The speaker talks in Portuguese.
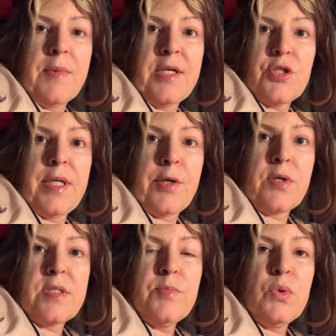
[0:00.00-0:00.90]
é a
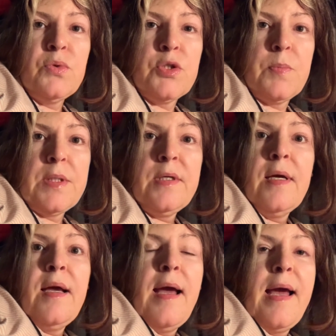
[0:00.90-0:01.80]
esclerose múltipla,
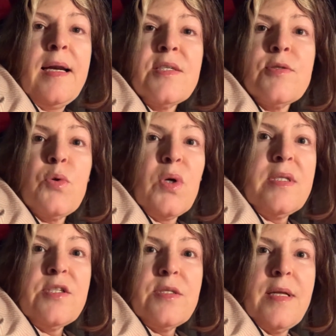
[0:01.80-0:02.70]
elas
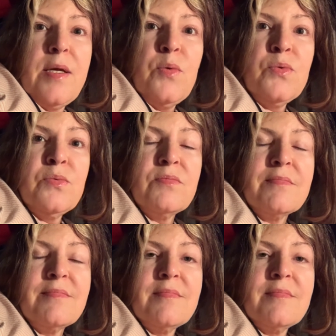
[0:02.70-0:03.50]
todas têm um,